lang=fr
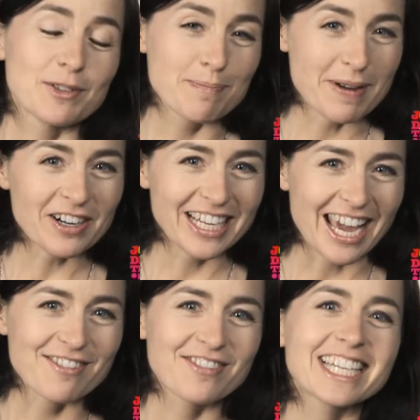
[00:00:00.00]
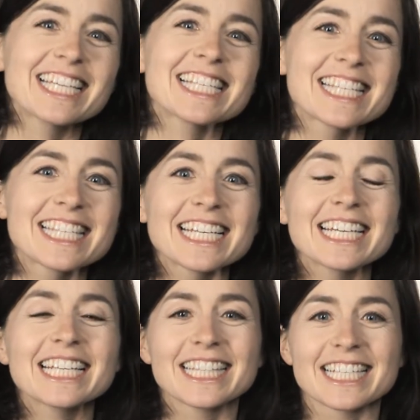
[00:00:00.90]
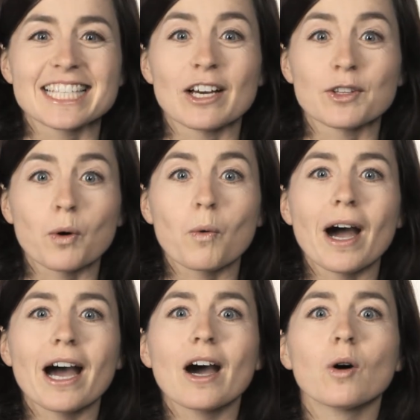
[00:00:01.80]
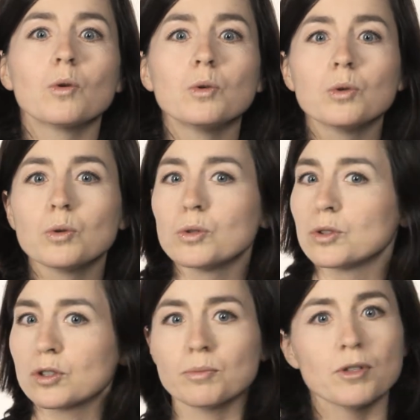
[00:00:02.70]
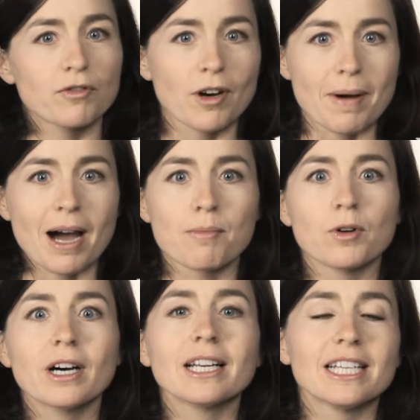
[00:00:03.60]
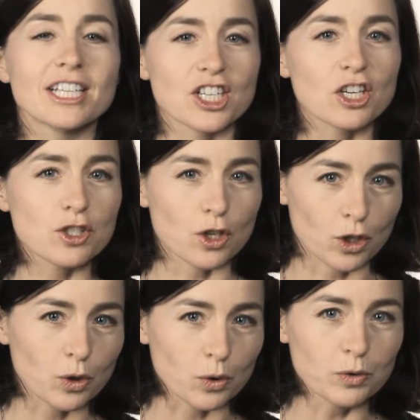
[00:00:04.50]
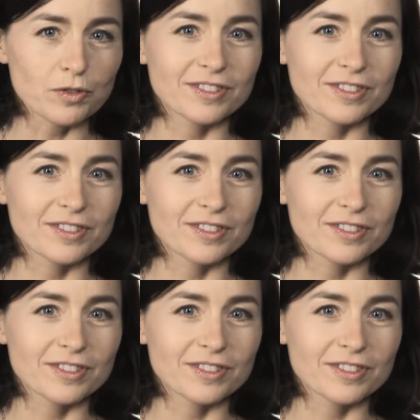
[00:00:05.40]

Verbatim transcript: Repair Café, c'est des endroits où une couple de fois par mois, les gens se retrouvent,